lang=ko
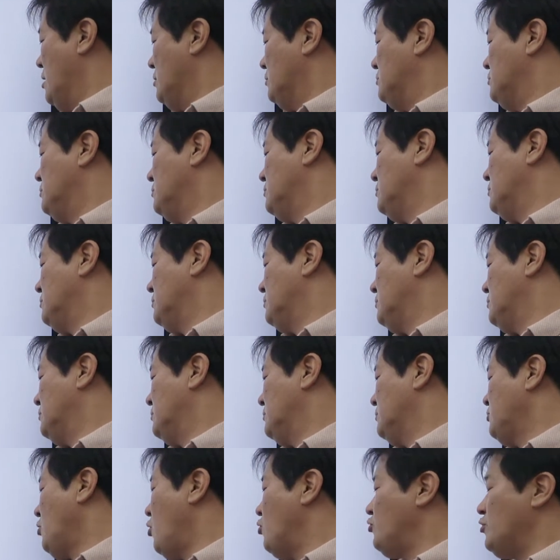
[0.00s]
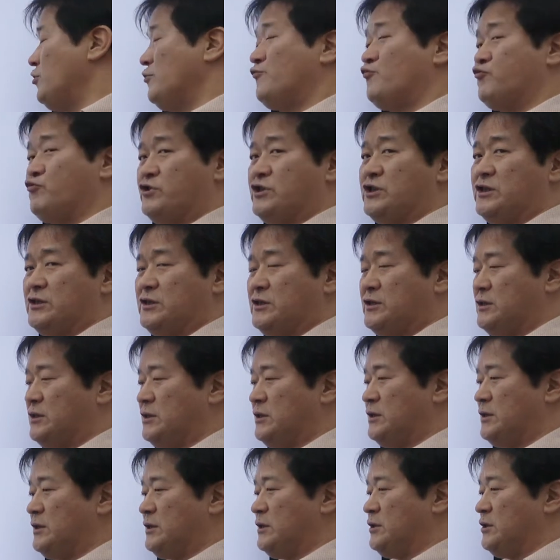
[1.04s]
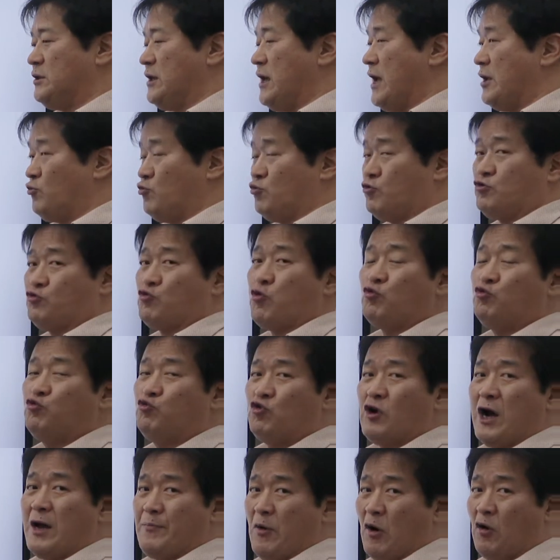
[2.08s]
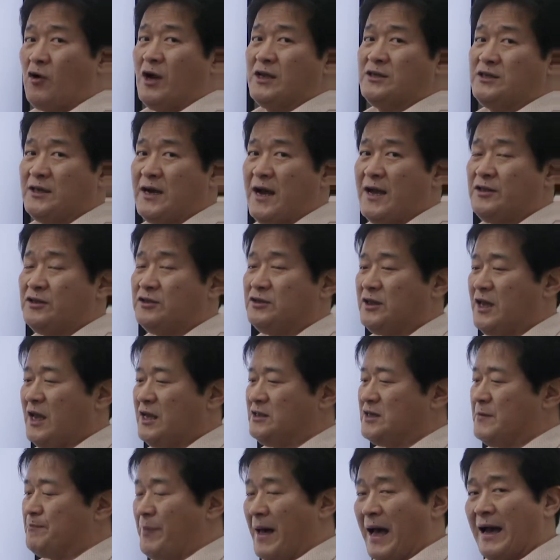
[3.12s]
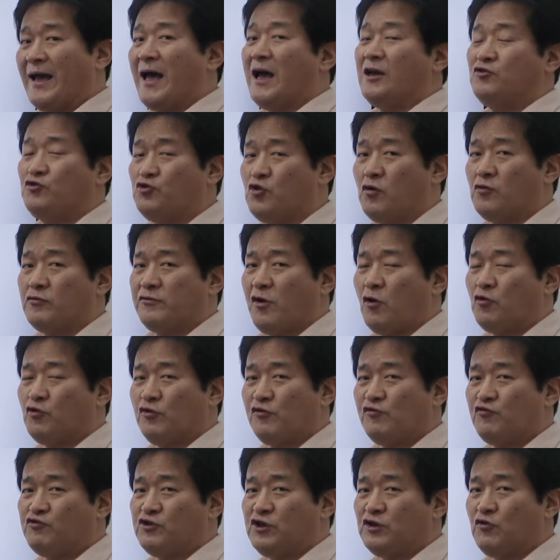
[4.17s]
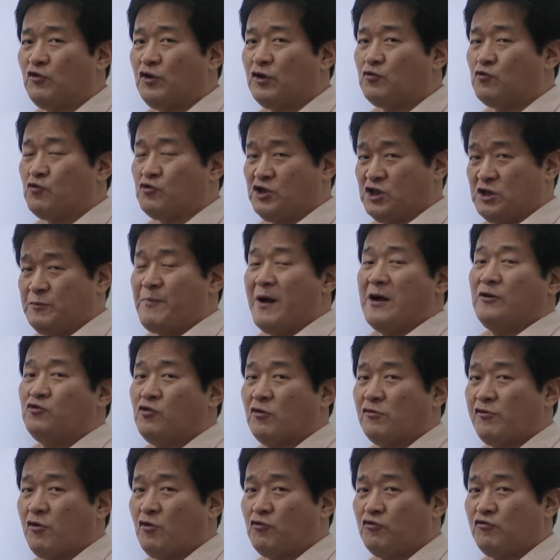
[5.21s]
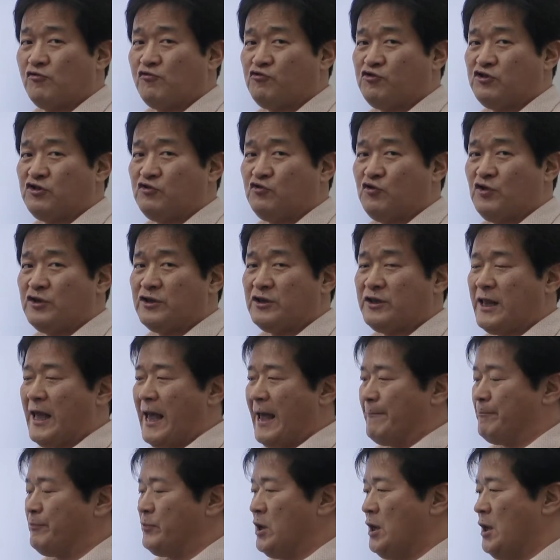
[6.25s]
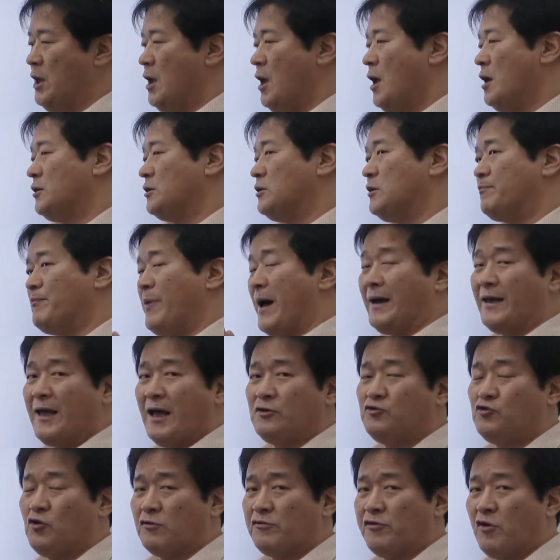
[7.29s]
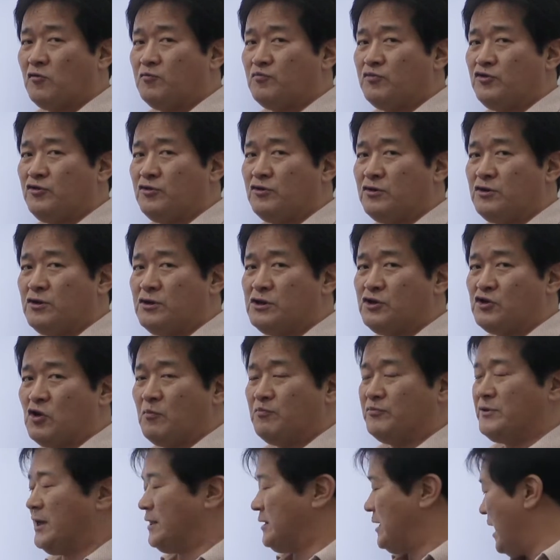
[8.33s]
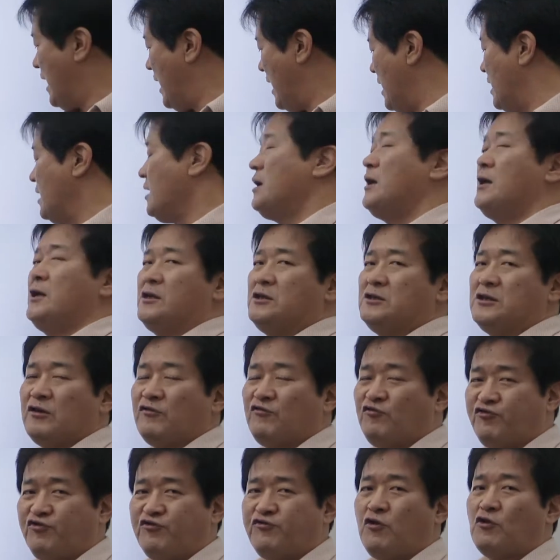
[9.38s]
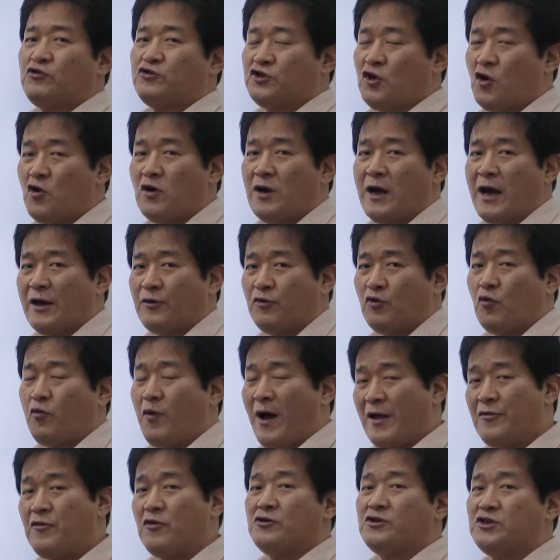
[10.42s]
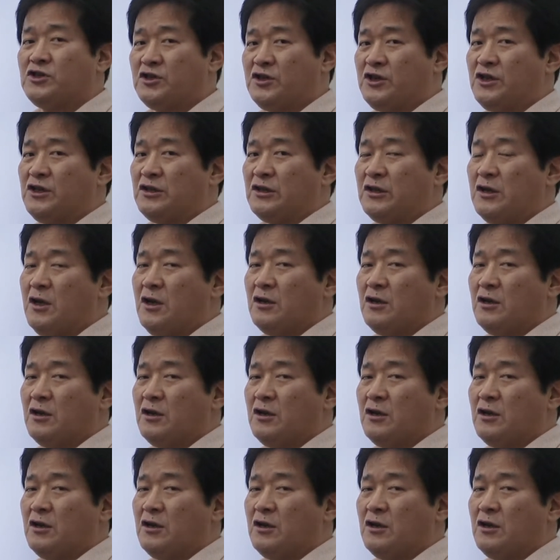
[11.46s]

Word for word: 그 석유 수지에도 종류가 몇 가지가 있는데 이제 방향적 석유 수지도 있고 지방적 석유 수지도 있는데 그 방향적 성분들을 전부 다 이제 수소 첨가로 환원시킨